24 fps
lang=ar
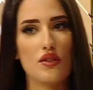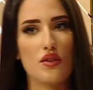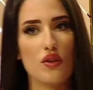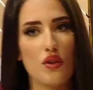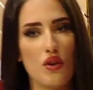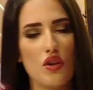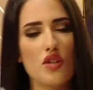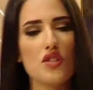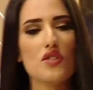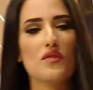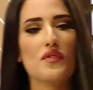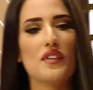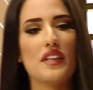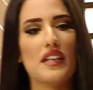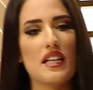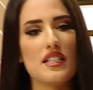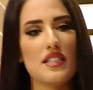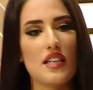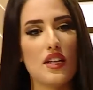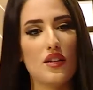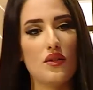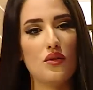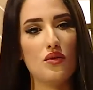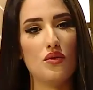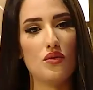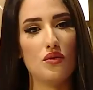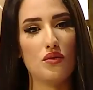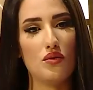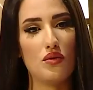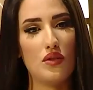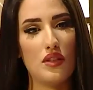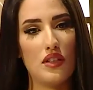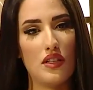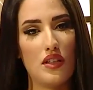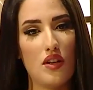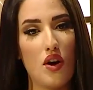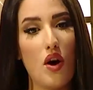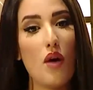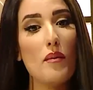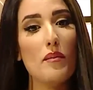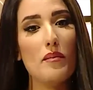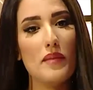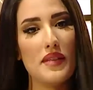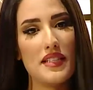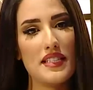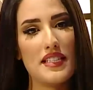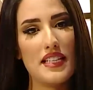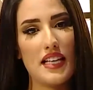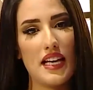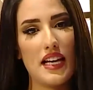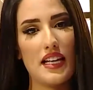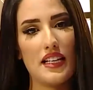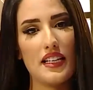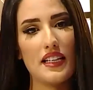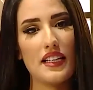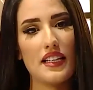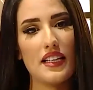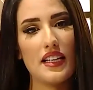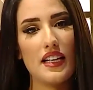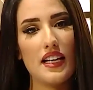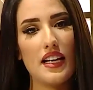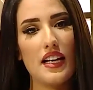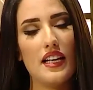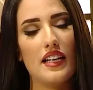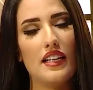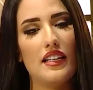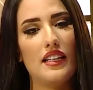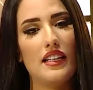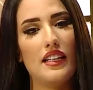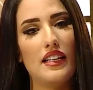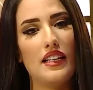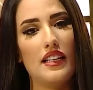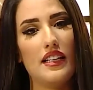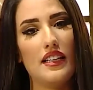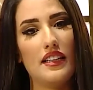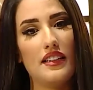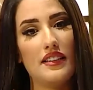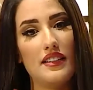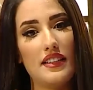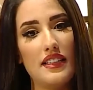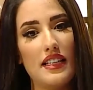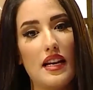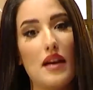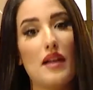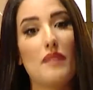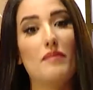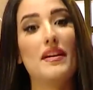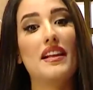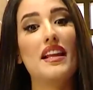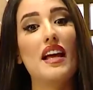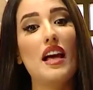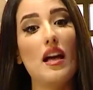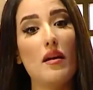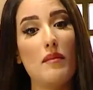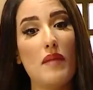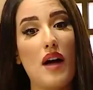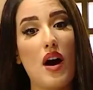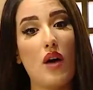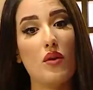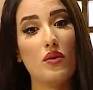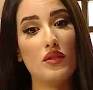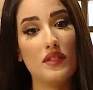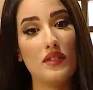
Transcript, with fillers: تدخلش في الراس انه الام ديالك اللي انت من لحمها